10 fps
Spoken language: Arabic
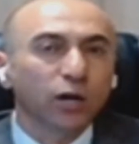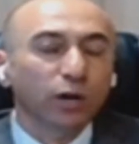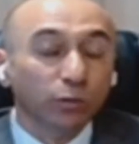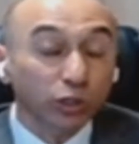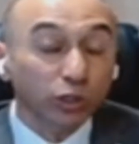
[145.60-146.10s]

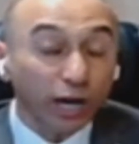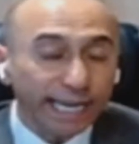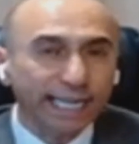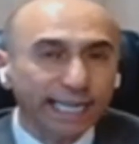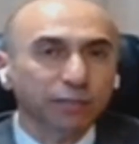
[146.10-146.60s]

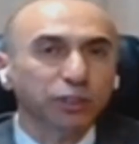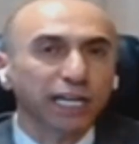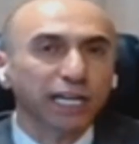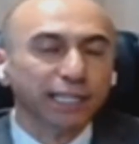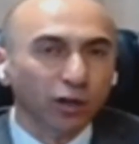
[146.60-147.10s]
ويؤكد
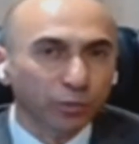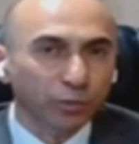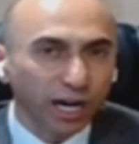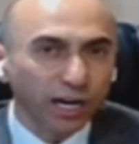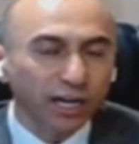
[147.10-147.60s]
بشكل او
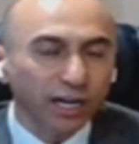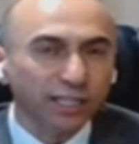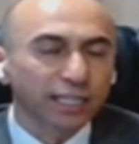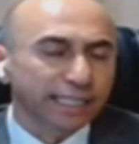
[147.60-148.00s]
باخر